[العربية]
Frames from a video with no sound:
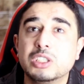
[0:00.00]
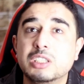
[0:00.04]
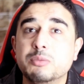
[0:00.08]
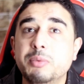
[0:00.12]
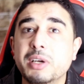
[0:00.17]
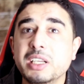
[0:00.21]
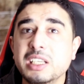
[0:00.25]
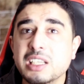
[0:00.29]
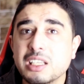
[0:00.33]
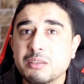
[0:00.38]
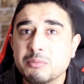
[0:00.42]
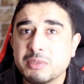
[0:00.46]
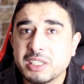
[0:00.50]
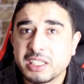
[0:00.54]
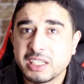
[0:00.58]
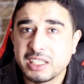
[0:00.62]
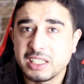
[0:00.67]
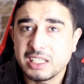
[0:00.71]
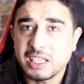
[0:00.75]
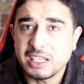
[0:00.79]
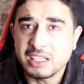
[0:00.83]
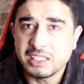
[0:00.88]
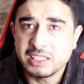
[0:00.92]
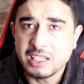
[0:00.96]
وتبين من
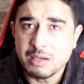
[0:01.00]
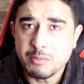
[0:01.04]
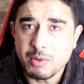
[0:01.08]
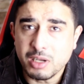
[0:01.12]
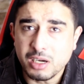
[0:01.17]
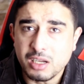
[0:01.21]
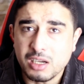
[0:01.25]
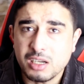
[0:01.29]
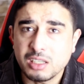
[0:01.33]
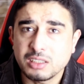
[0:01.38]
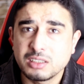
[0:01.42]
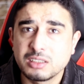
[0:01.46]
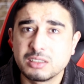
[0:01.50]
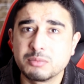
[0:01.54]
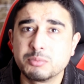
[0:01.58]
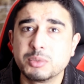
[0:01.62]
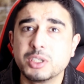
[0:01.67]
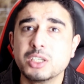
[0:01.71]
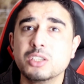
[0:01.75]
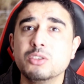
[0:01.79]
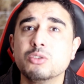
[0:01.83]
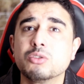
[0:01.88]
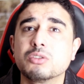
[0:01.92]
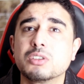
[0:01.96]
خلال الكاميرات
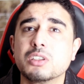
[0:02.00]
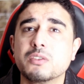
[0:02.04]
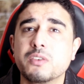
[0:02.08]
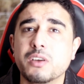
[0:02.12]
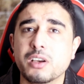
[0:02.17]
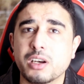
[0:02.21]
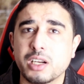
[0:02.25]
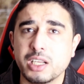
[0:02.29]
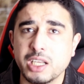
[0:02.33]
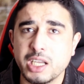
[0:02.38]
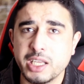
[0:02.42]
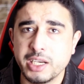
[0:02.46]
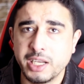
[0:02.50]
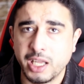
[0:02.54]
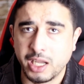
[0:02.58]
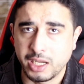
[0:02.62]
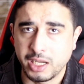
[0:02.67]
بانه الطفل ريان